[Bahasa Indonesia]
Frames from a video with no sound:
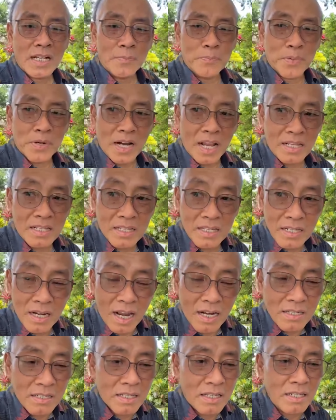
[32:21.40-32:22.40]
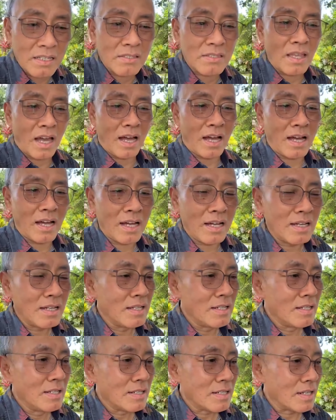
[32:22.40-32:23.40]
Keberhasilan kita
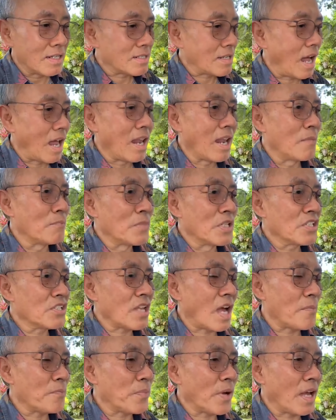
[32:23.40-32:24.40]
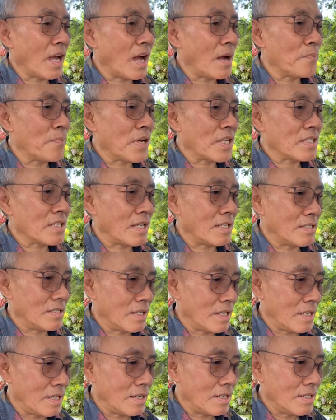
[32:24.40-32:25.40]
di dalam mencapai apa
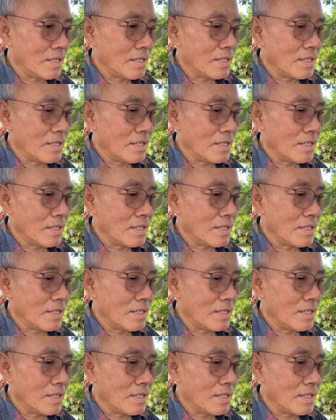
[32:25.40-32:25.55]
saja